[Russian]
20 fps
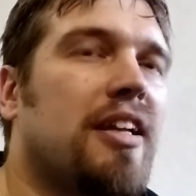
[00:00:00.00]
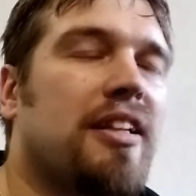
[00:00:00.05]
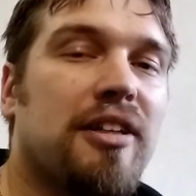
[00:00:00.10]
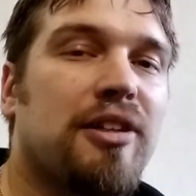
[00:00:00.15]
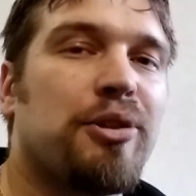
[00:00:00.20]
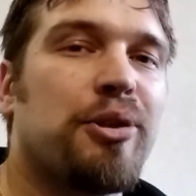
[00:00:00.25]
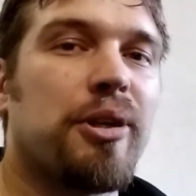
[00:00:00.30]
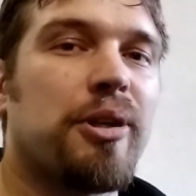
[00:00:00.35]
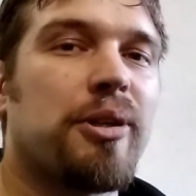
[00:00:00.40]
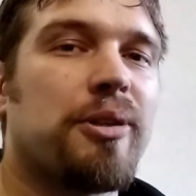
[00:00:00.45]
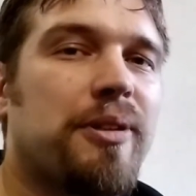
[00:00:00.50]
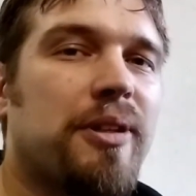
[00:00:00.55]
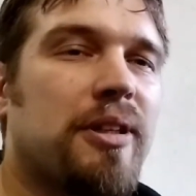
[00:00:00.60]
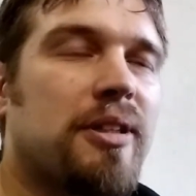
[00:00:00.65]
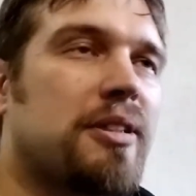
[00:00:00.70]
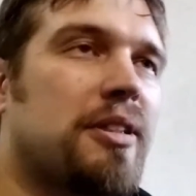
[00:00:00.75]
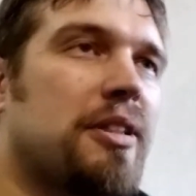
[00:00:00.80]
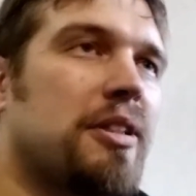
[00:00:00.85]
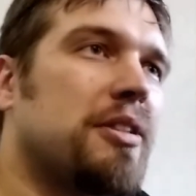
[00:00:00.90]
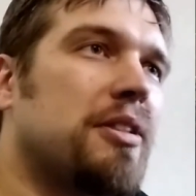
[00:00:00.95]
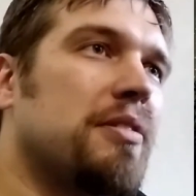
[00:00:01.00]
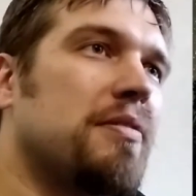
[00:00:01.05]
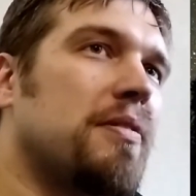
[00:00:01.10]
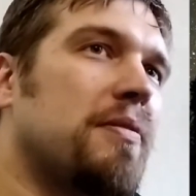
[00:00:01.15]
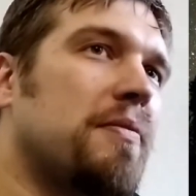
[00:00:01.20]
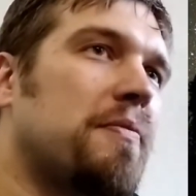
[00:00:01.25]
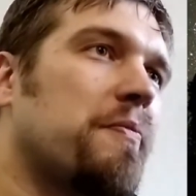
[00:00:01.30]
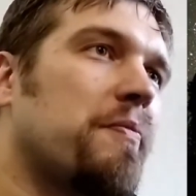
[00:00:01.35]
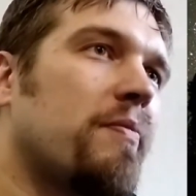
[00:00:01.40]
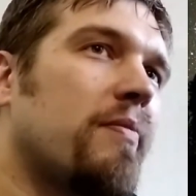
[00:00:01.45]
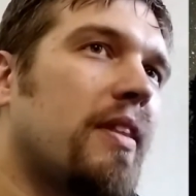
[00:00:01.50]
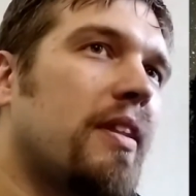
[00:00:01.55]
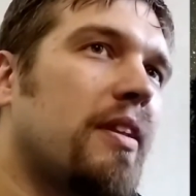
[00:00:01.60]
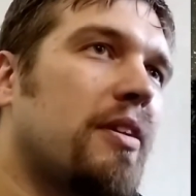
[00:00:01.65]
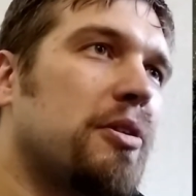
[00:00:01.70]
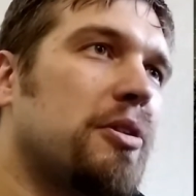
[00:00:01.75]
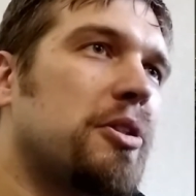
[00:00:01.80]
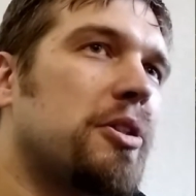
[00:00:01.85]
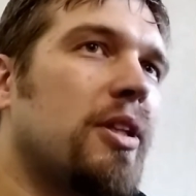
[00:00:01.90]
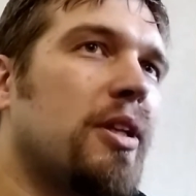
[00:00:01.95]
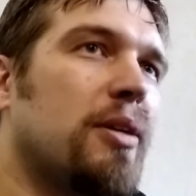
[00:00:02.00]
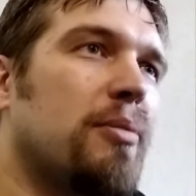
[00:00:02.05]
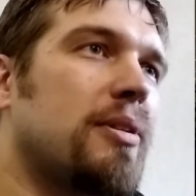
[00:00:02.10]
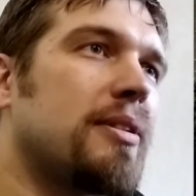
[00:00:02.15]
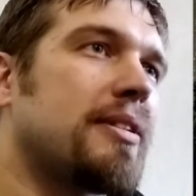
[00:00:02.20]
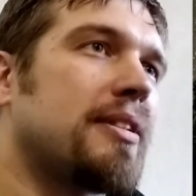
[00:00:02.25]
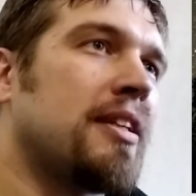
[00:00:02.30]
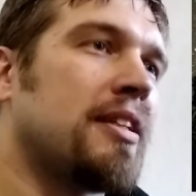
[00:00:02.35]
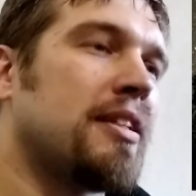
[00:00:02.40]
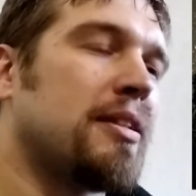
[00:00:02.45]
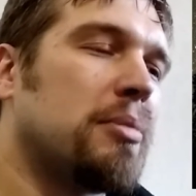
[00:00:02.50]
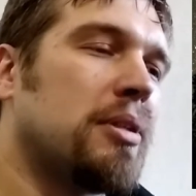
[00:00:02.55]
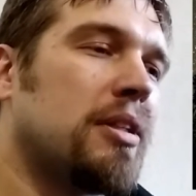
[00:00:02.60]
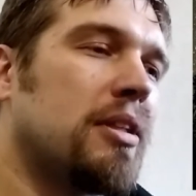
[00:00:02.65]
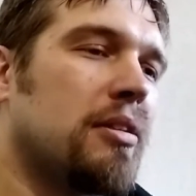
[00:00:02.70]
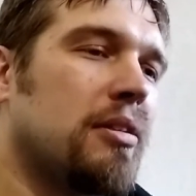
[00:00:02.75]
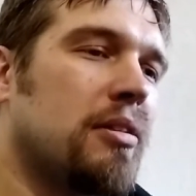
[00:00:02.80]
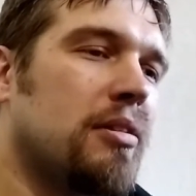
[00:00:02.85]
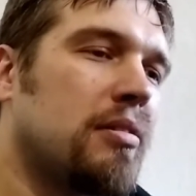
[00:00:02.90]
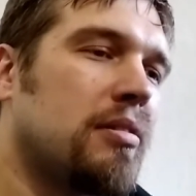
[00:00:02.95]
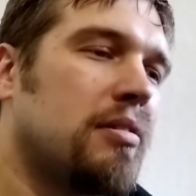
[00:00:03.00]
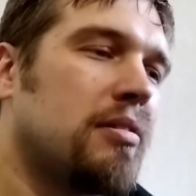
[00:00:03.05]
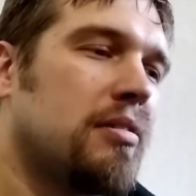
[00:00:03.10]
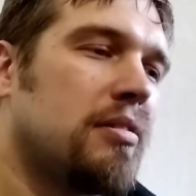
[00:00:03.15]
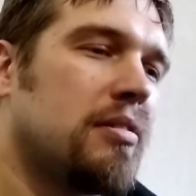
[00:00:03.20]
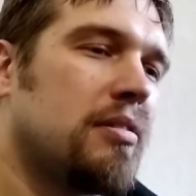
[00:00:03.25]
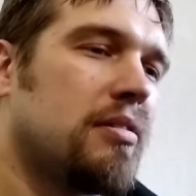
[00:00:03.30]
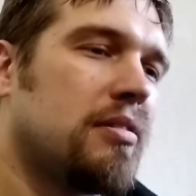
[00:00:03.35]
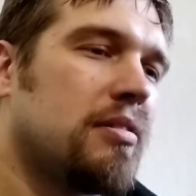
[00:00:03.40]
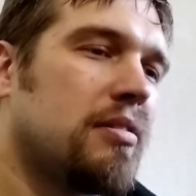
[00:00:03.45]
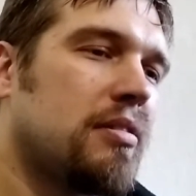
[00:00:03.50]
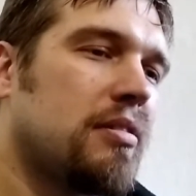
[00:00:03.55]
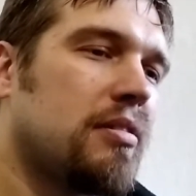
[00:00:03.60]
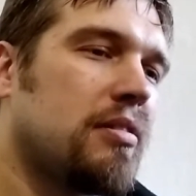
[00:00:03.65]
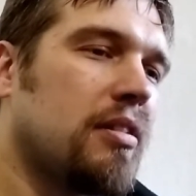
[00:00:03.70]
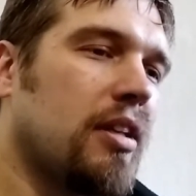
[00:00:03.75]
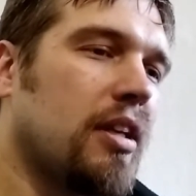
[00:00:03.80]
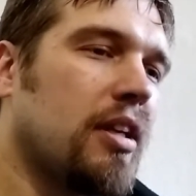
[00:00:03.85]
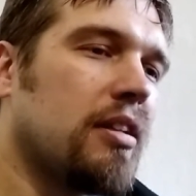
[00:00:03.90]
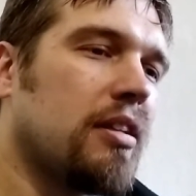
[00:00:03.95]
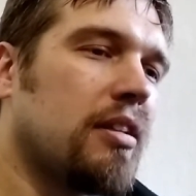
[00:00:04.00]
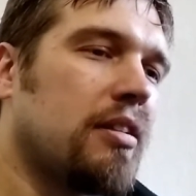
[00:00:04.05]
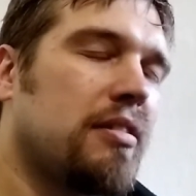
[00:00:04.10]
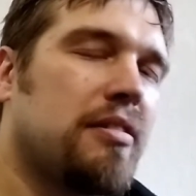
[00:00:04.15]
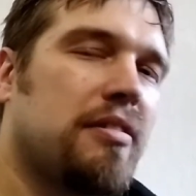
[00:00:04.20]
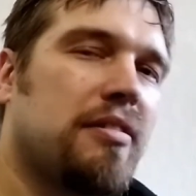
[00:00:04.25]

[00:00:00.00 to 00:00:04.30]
НЛО, да, скажете вы. Хочешь нам рассказать об НЛО? Нет.